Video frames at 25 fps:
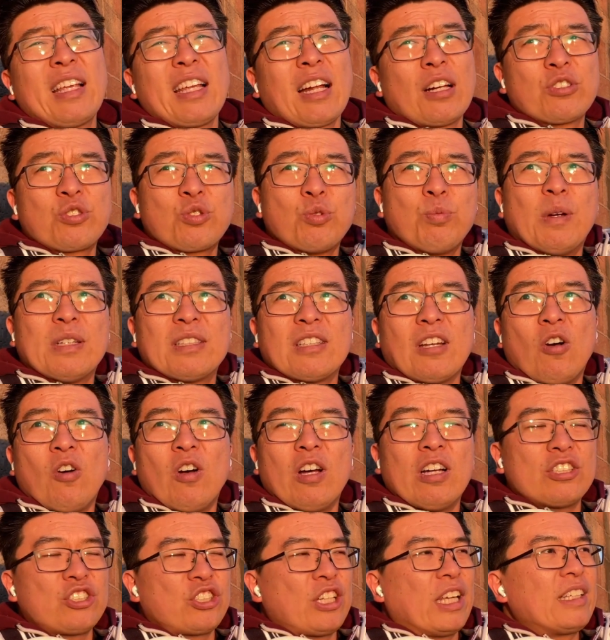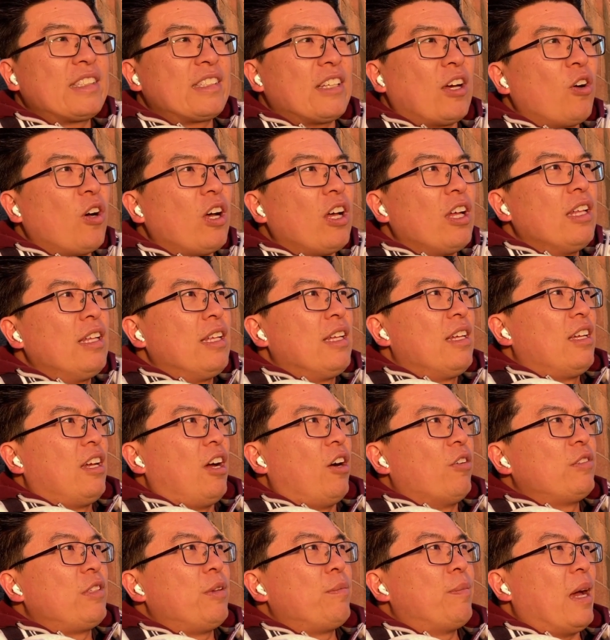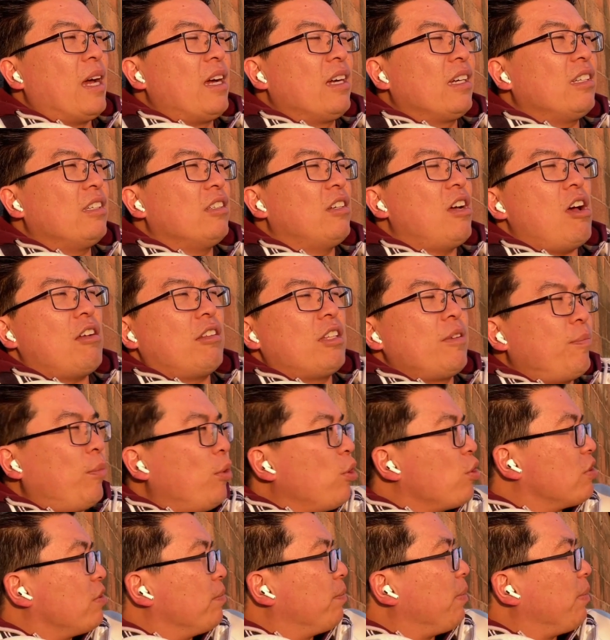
ich halt super sauer, stinksauer auf die Banken, ah, die böse